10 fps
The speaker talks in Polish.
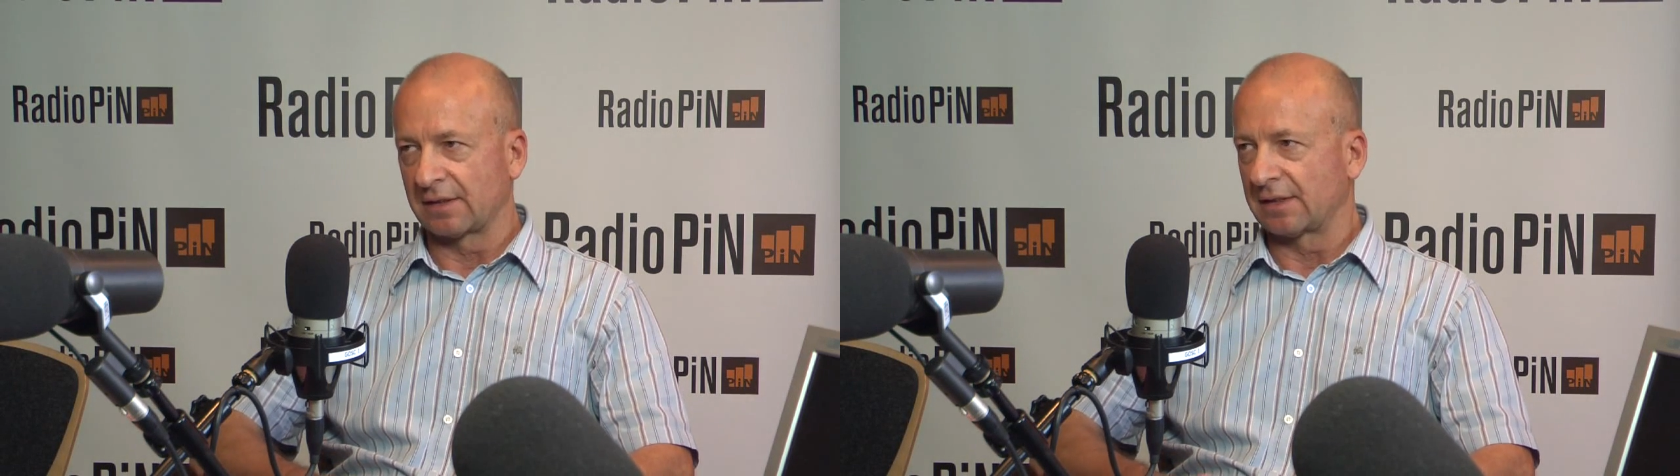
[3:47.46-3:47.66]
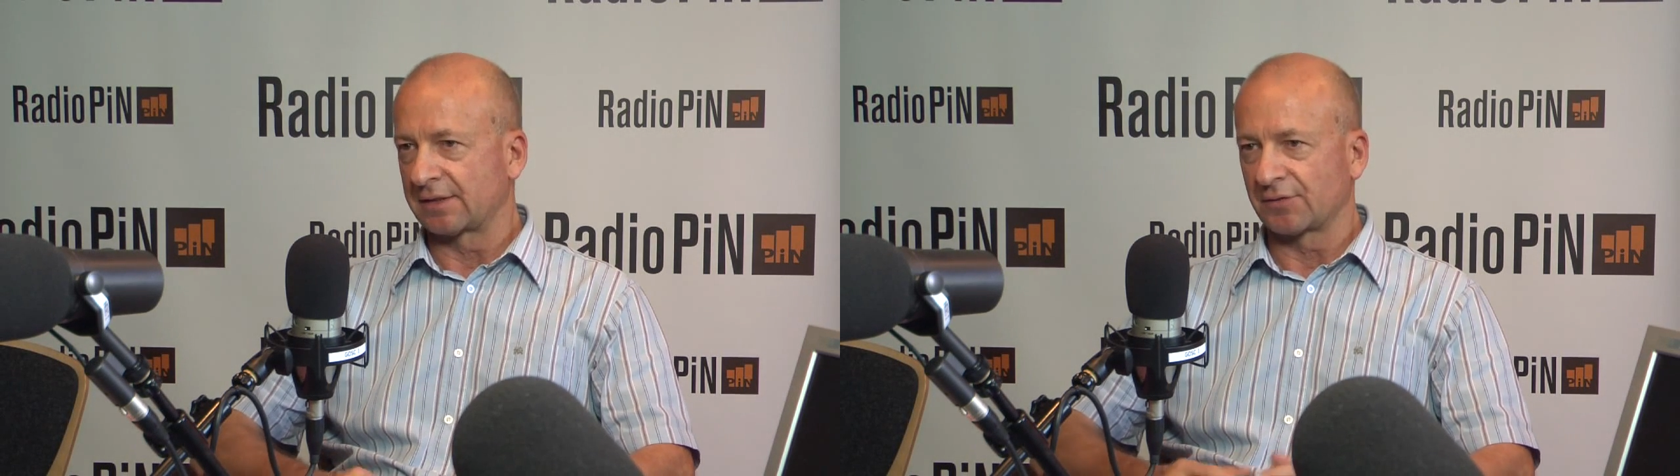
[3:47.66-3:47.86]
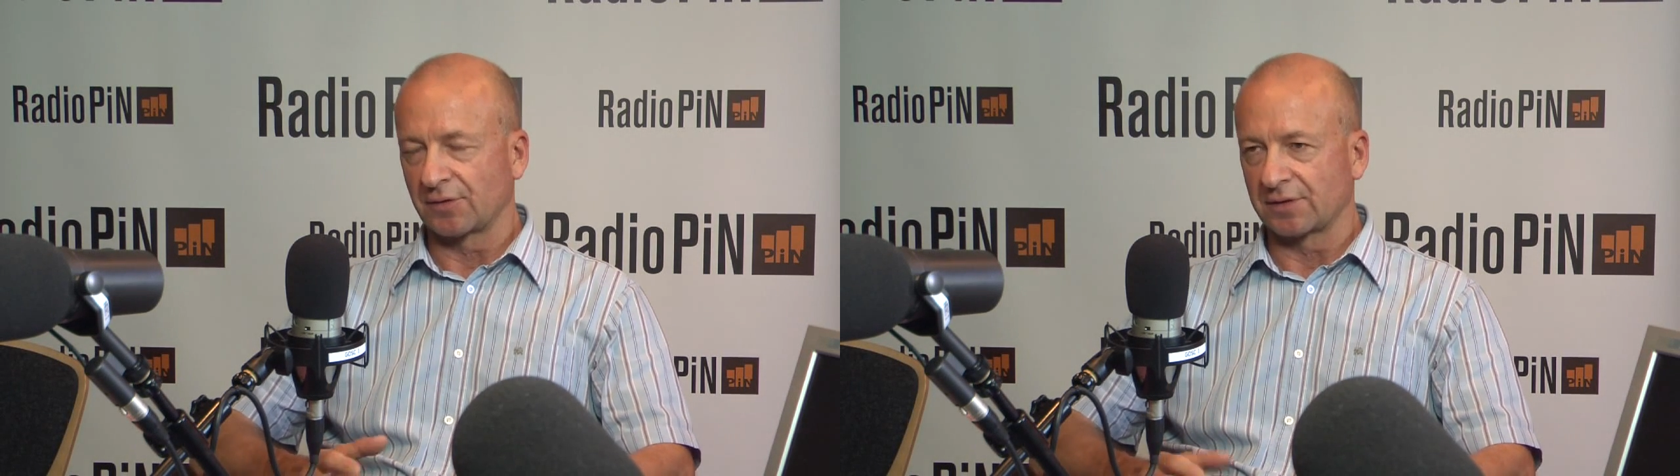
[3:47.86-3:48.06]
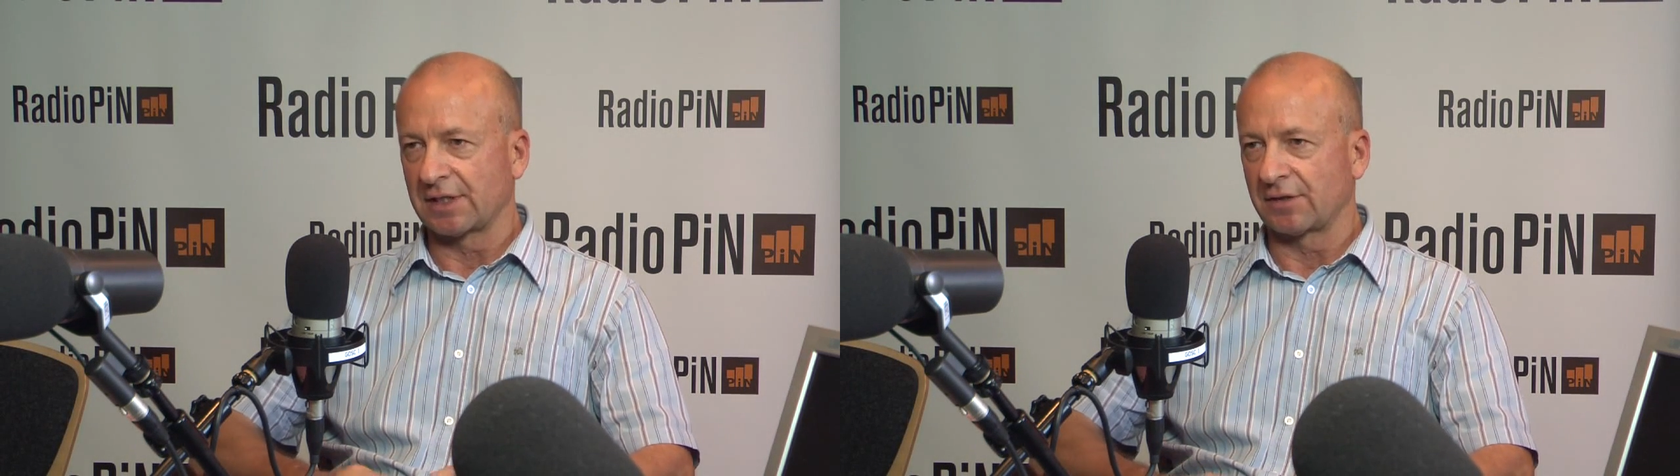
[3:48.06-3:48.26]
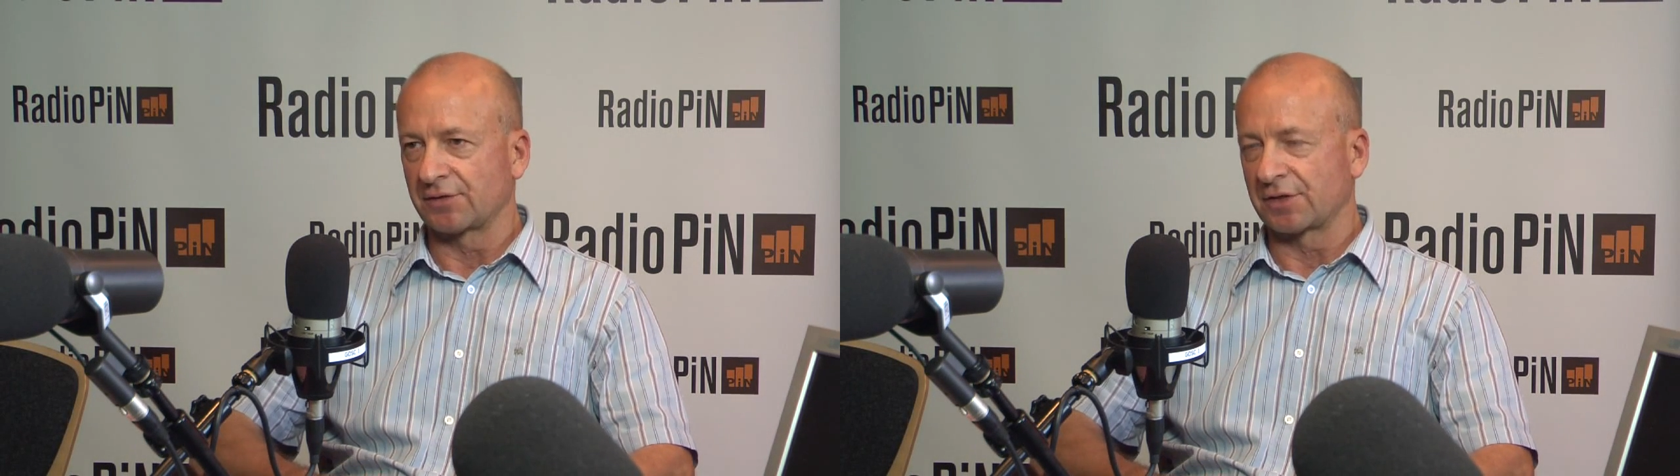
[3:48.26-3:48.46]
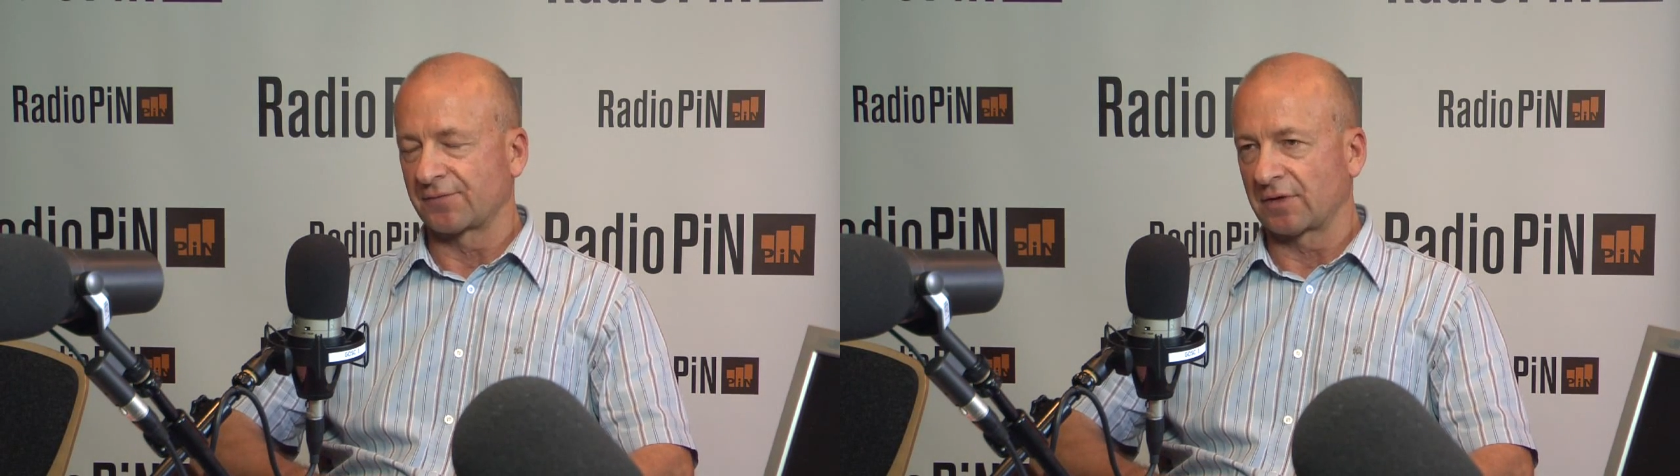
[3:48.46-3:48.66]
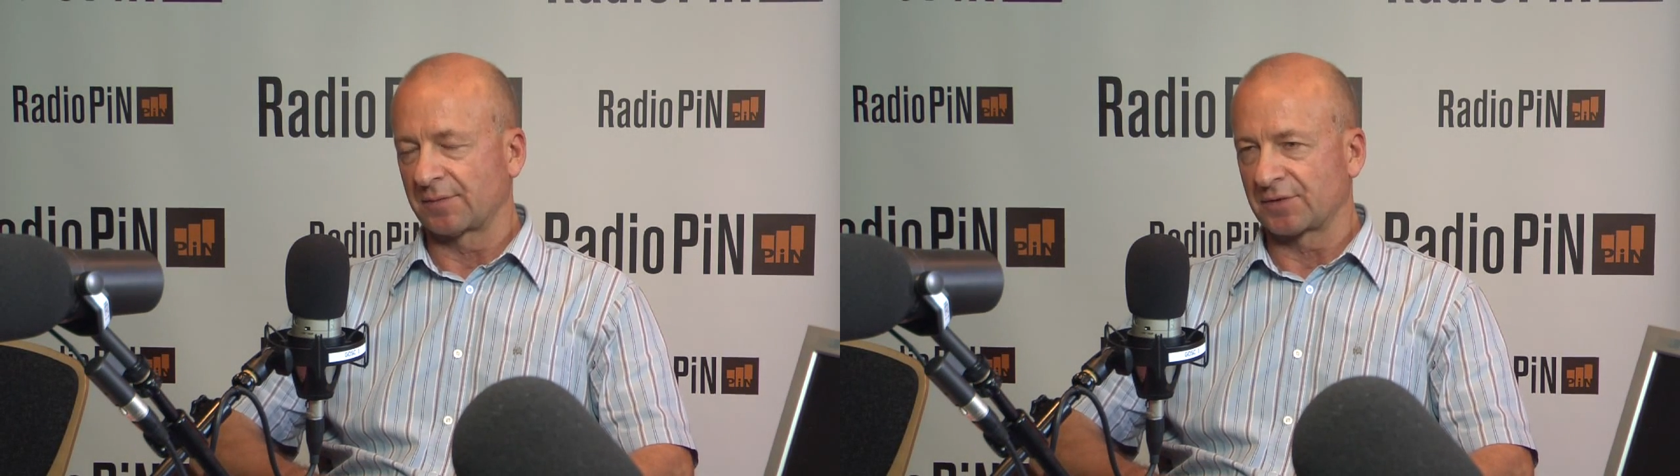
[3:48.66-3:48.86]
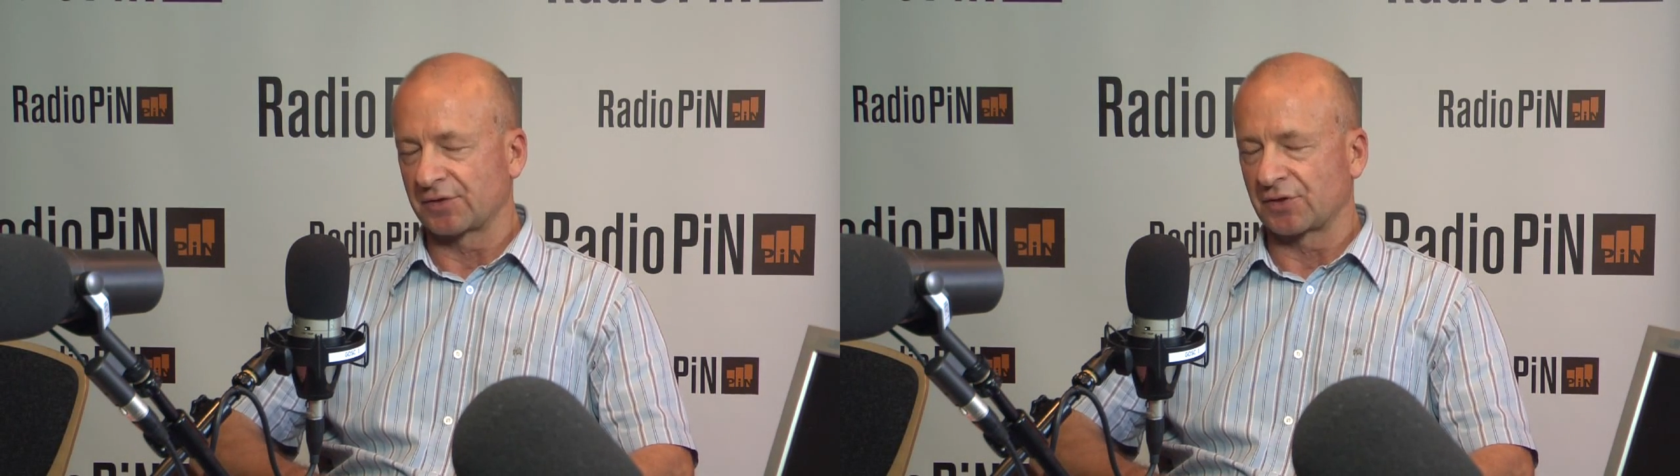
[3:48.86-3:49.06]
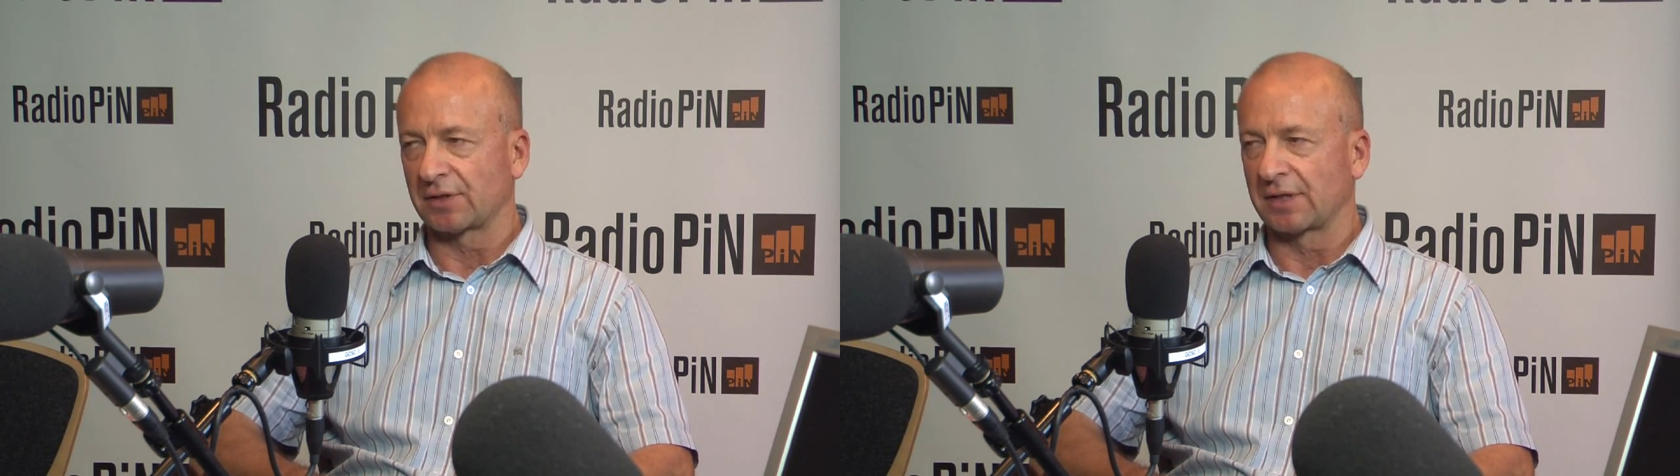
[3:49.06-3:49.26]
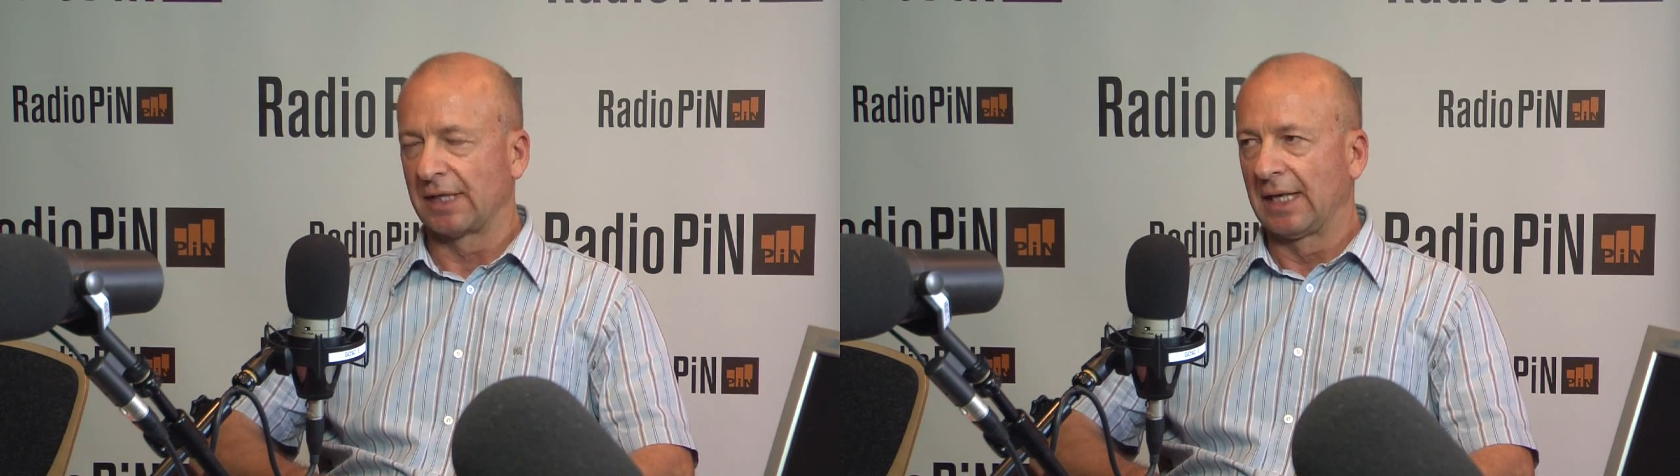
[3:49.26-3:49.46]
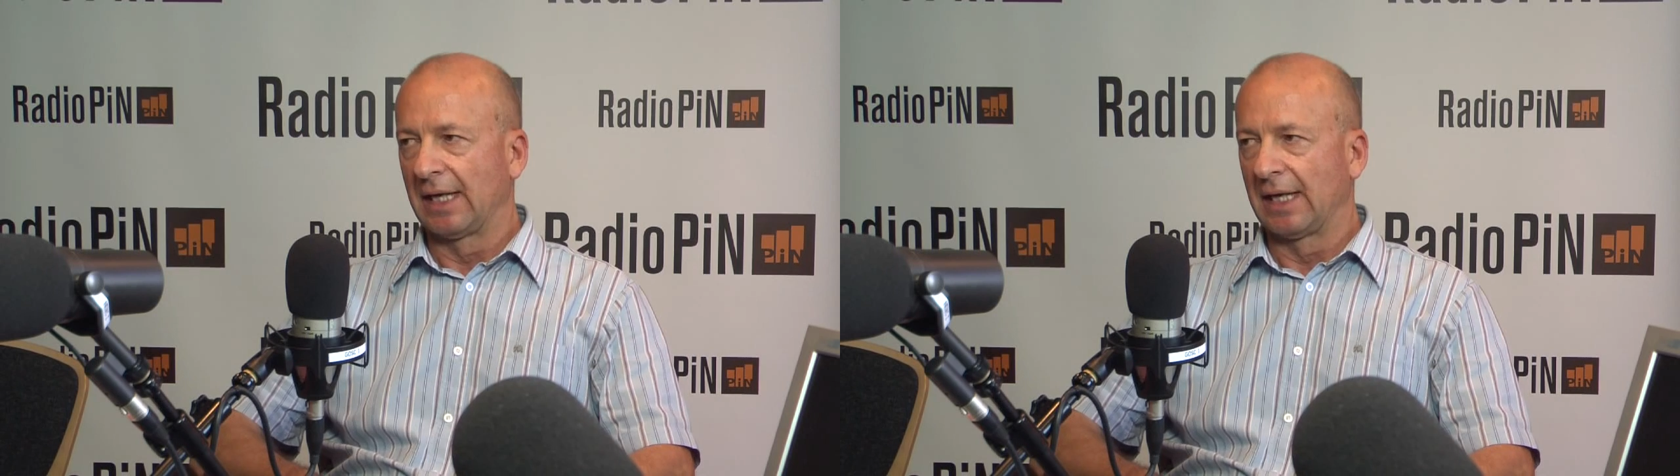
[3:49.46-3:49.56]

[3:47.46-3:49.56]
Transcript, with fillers: nadzorującego, czy też w ogóle przez rząd,